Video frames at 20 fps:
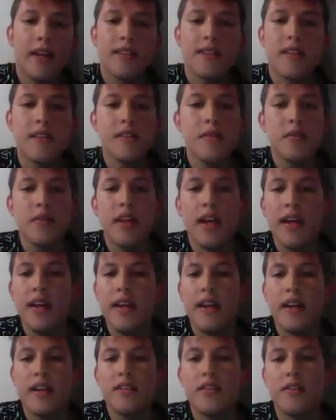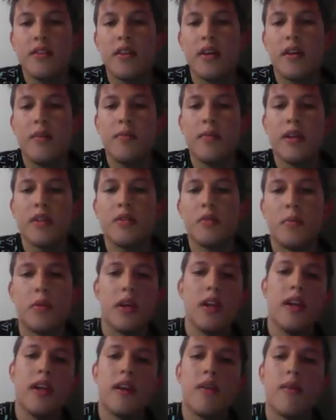Esta segunda generación se reemplazó
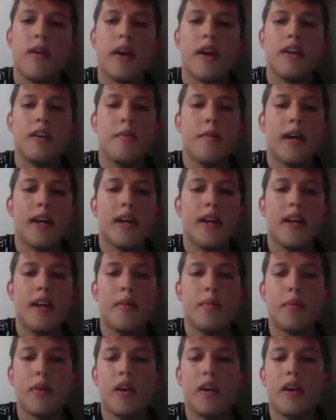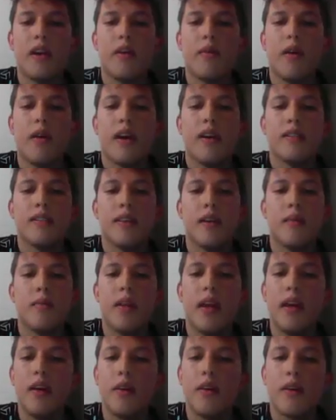por el lenguaje de máquina por el lenguaje
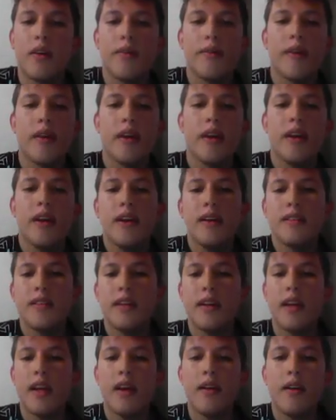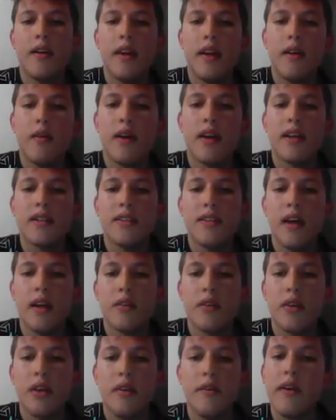ensamblador. Se crearon lenguajes de
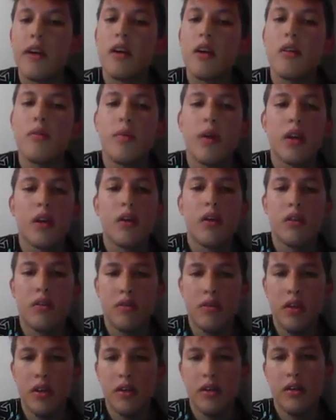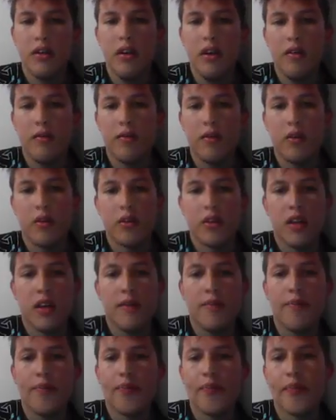alto nivel como el COBOL y el
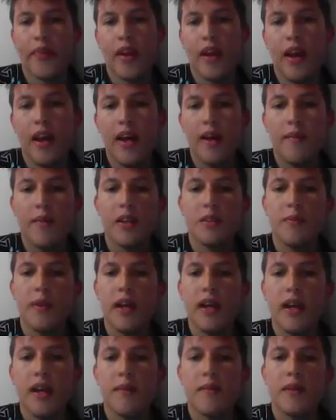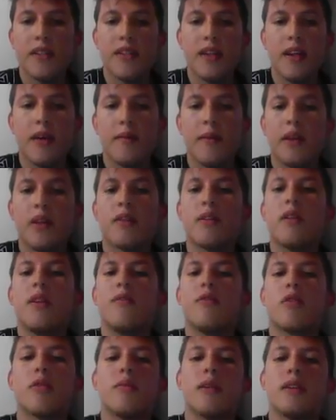FONTRA. Además, para el almacenamiento de
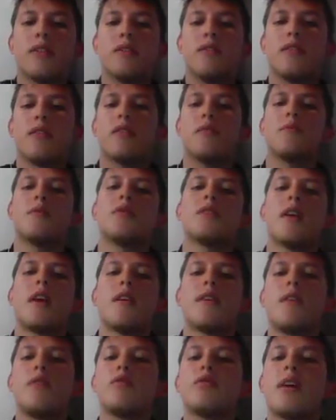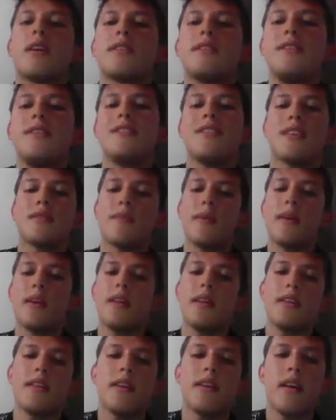la información se comenzaron a usar cintas
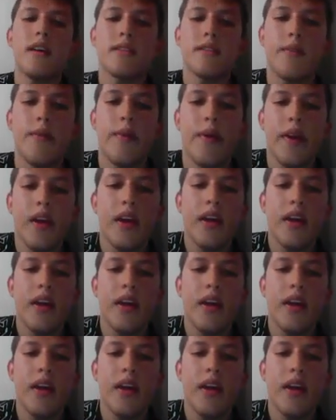magnéticas.